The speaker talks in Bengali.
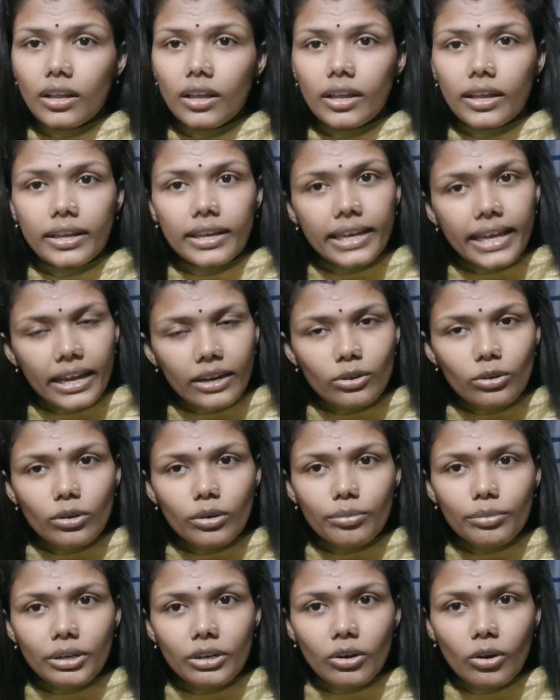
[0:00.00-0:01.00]
আমাকে
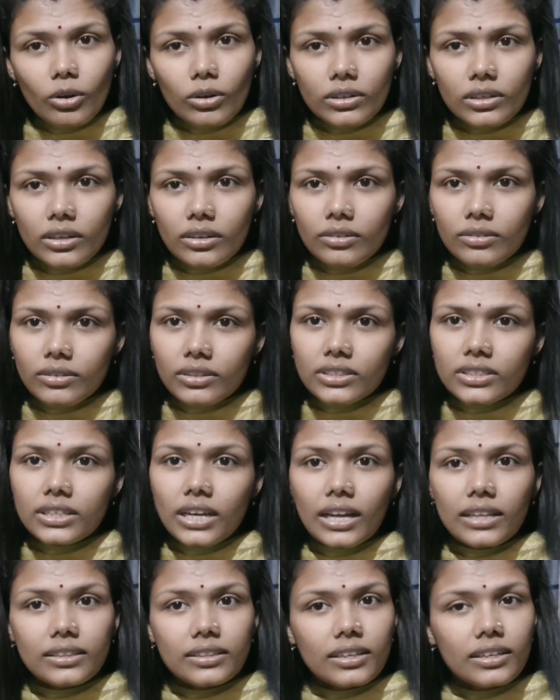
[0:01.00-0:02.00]
লকডাউনে সাত
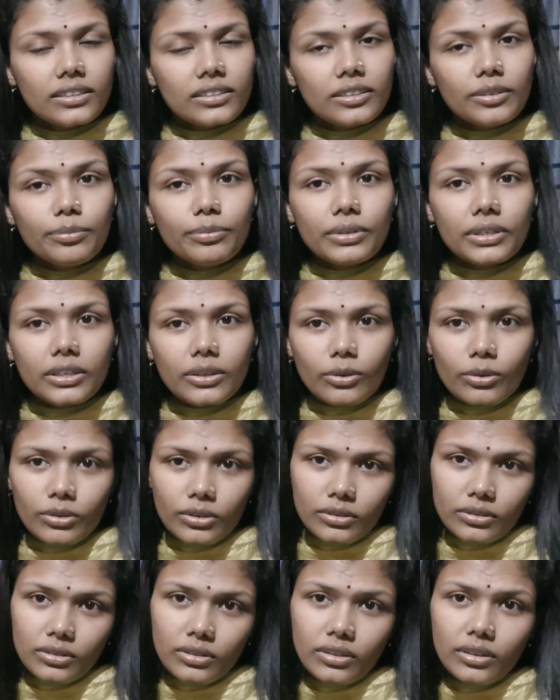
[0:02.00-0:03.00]
তাড়াতাড়ি বিয়ে করতে
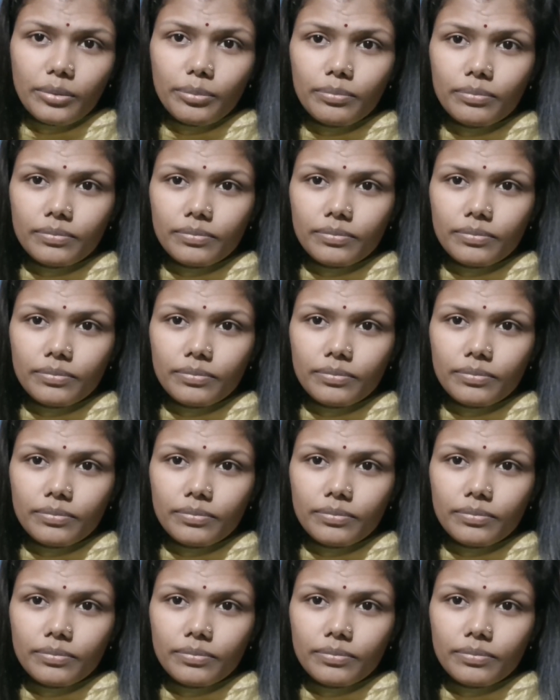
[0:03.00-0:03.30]
হয়েছিল